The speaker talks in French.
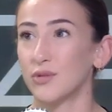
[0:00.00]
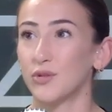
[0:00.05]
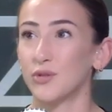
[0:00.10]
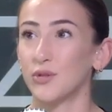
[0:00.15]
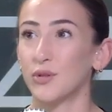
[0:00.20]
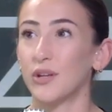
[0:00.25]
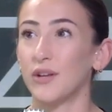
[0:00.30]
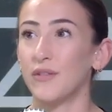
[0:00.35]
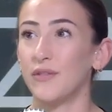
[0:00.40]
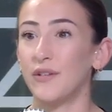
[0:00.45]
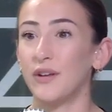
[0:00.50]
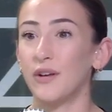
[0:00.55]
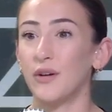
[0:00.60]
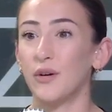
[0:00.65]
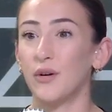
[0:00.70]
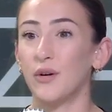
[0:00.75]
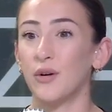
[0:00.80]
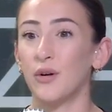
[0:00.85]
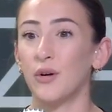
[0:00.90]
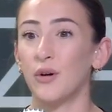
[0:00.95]
J'en ai fait
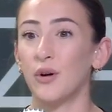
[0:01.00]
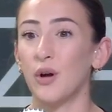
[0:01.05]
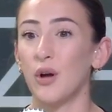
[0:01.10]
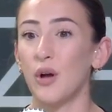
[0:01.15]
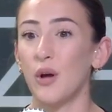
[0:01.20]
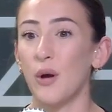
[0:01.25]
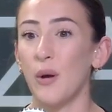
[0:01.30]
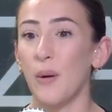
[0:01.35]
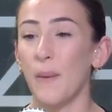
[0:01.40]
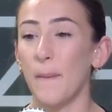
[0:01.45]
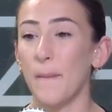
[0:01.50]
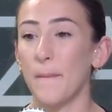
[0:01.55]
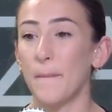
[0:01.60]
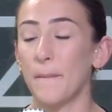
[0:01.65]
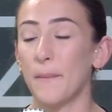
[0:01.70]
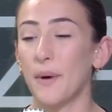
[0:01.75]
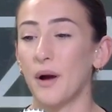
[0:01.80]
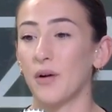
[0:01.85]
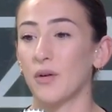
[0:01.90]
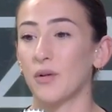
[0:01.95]
euh,
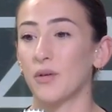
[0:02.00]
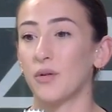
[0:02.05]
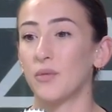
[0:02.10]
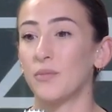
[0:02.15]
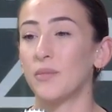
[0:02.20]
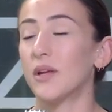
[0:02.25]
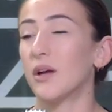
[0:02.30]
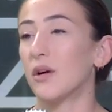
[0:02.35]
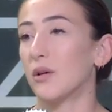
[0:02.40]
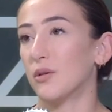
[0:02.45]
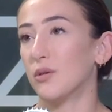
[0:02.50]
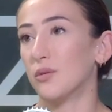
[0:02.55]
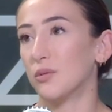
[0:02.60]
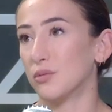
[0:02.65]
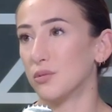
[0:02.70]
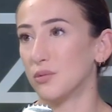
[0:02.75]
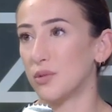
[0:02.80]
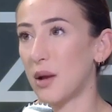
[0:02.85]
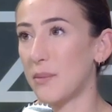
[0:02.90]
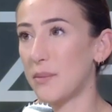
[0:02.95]
par, à
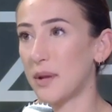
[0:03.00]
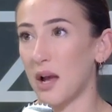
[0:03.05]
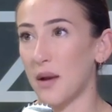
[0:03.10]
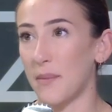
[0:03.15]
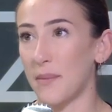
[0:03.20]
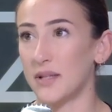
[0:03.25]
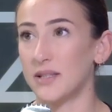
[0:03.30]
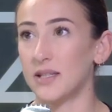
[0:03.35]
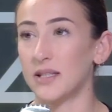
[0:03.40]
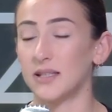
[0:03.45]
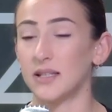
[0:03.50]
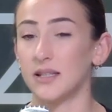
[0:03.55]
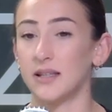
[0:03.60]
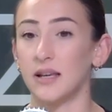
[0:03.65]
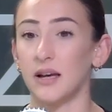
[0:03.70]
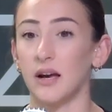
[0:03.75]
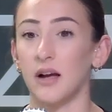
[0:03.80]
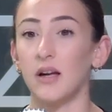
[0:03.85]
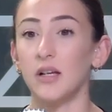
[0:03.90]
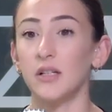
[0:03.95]
euh, Miramas,
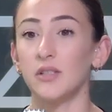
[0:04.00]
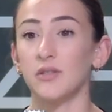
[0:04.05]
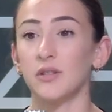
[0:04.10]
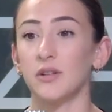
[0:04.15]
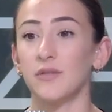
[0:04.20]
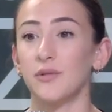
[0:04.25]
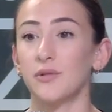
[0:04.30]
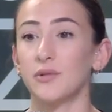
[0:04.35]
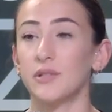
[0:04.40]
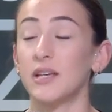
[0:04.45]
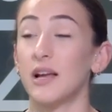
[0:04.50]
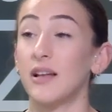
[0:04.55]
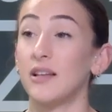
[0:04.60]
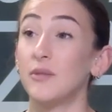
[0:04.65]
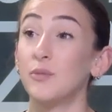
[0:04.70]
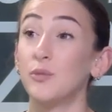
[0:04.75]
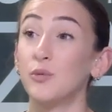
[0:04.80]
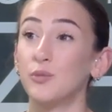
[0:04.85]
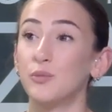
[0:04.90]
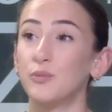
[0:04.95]
etc. Et j'en ai fait aussi à
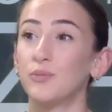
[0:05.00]
Limoux.